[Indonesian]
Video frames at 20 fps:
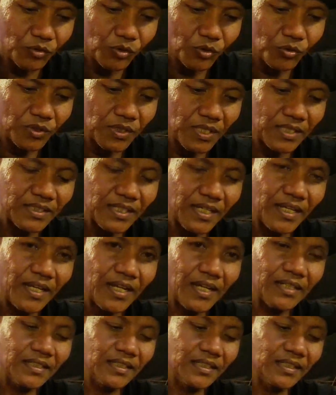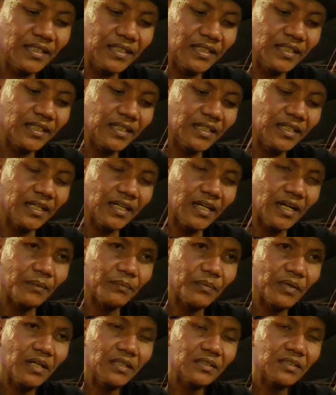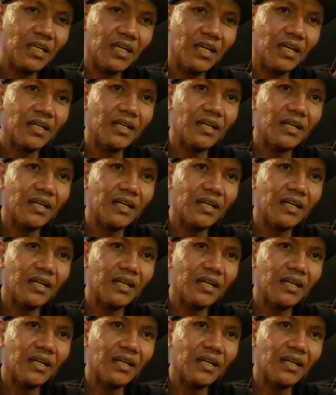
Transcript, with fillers: untuk usaha saya di apa saya